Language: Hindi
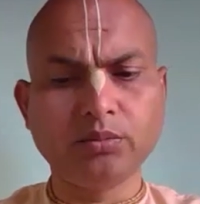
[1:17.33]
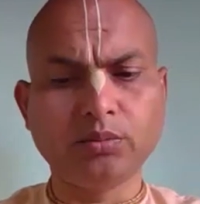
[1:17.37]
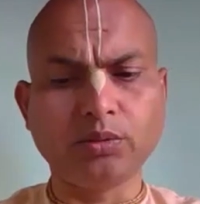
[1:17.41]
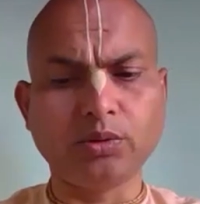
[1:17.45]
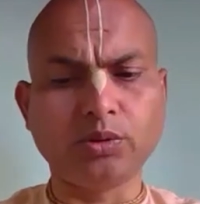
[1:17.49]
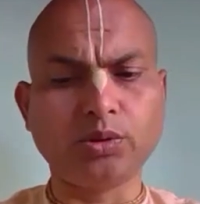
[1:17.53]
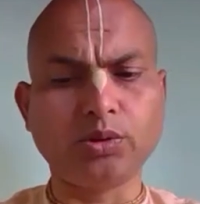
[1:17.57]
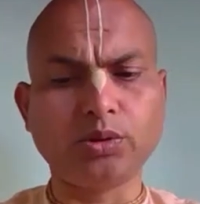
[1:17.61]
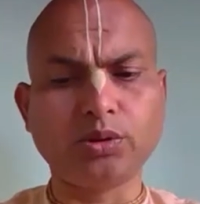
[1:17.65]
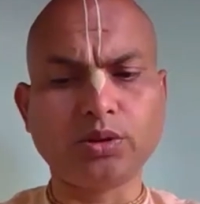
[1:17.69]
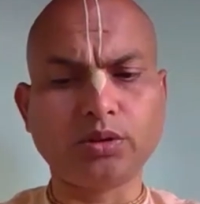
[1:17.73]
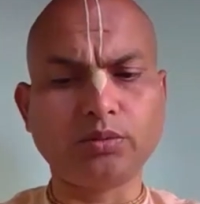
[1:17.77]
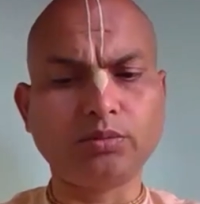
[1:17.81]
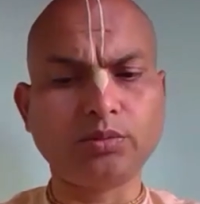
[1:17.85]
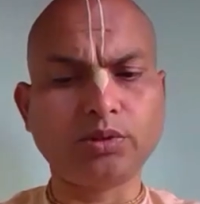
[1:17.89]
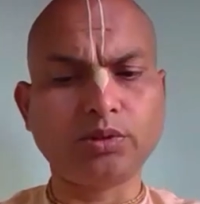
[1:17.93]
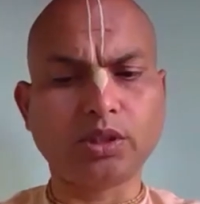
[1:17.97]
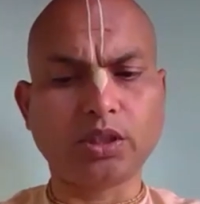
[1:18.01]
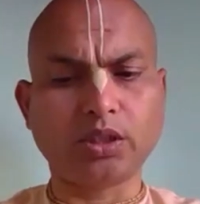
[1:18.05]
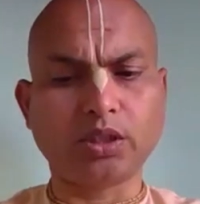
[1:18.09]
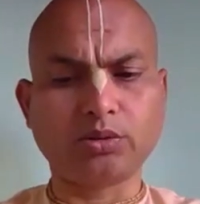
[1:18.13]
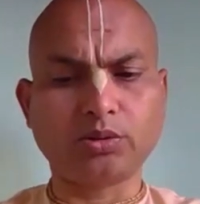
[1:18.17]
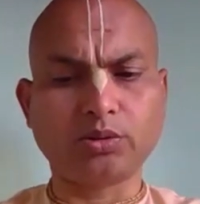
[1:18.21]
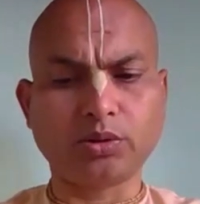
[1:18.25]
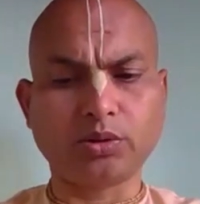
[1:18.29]
पुरुषम
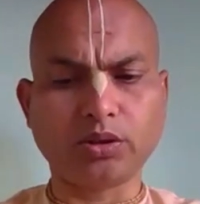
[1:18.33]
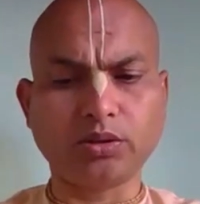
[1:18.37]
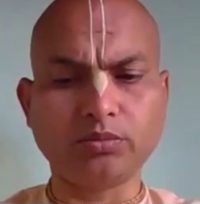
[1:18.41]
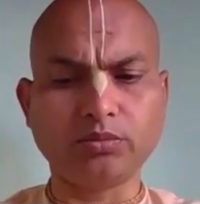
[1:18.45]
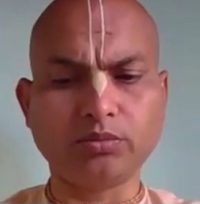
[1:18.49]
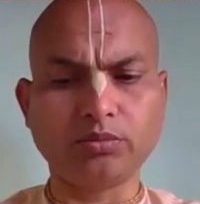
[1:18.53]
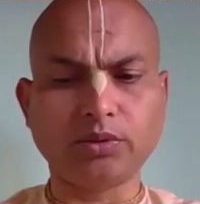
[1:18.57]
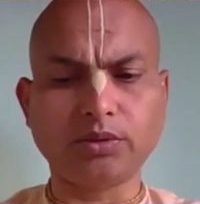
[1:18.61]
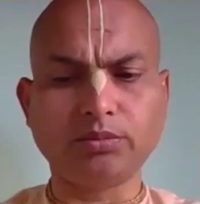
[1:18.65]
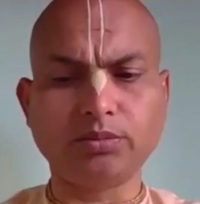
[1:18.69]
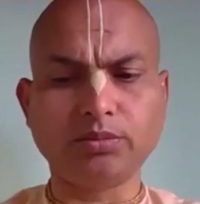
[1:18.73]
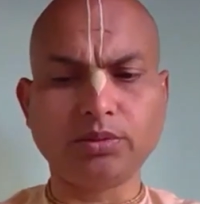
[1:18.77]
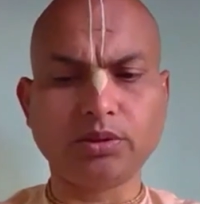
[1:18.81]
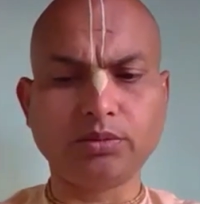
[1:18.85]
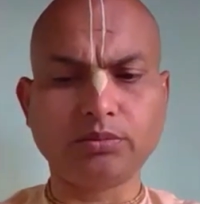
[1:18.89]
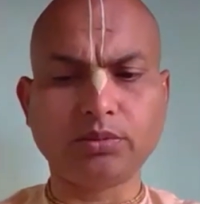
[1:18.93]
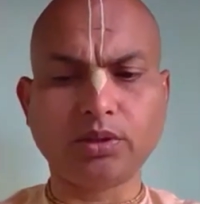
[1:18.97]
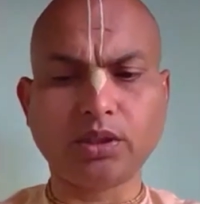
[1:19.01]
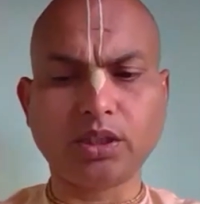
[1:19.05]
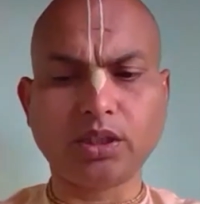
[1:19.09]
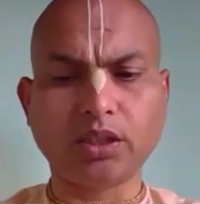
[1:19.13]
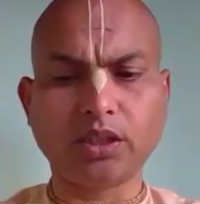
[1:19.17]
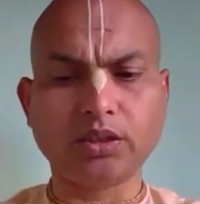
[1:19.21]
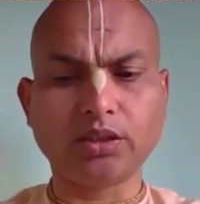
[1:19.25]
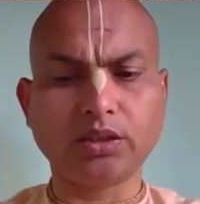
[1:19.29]
शाश्वतम दिव्यम
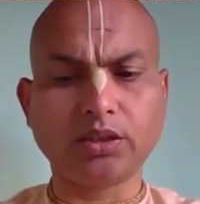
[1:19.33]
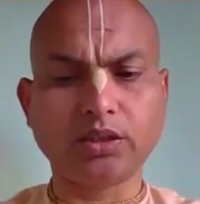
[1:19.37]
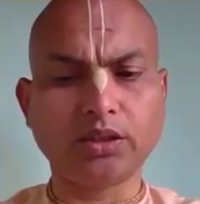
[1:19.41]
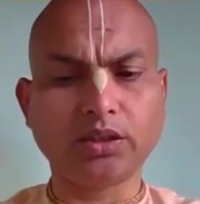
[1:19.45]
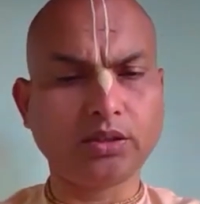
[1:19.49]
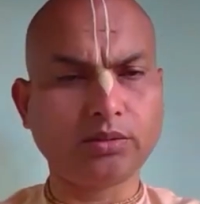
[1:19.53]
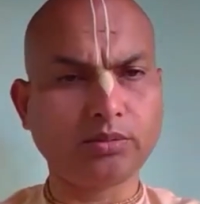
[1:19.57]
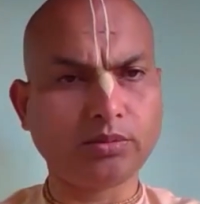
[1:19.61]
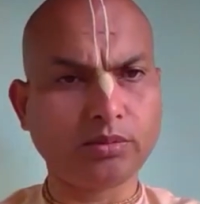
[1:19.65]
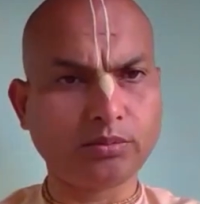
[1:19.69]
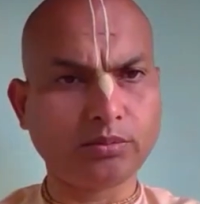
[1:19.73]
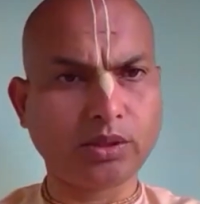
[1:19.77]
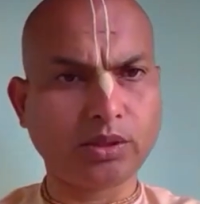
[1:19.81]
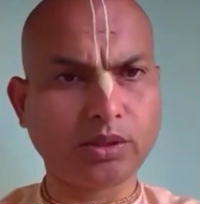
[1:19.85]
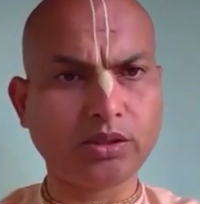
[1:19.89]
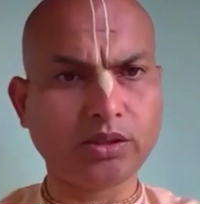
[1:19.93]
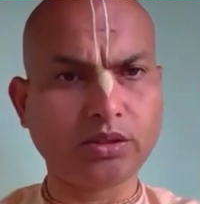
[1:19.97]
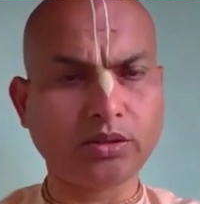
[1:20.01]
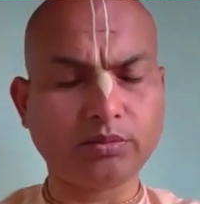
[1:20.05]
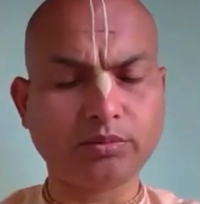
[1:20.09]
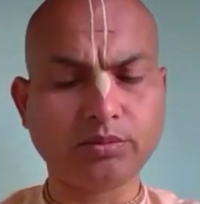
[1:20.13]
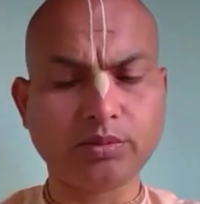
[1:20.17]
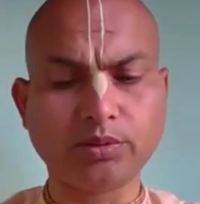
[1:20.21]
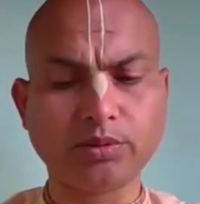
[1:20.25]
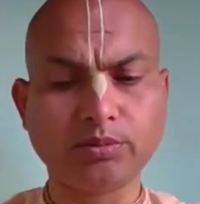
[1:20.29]
आदि देवम
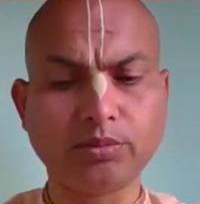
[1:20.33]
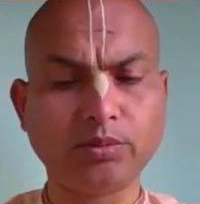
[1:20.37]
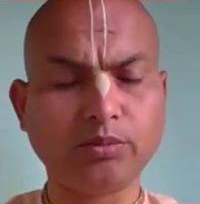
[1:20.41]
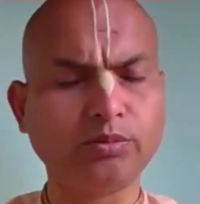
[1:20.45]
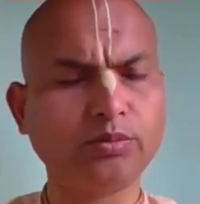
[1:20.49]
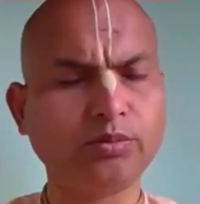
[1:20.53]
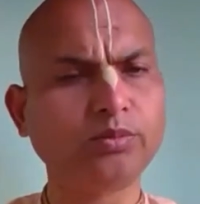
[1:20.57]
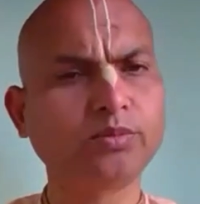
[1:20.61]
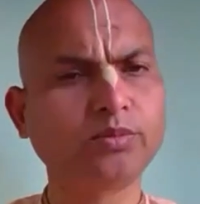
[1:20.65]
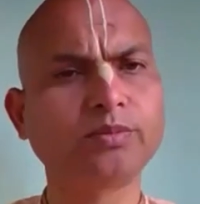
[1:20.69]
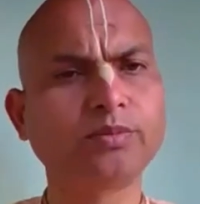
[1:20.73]
अजम विभुम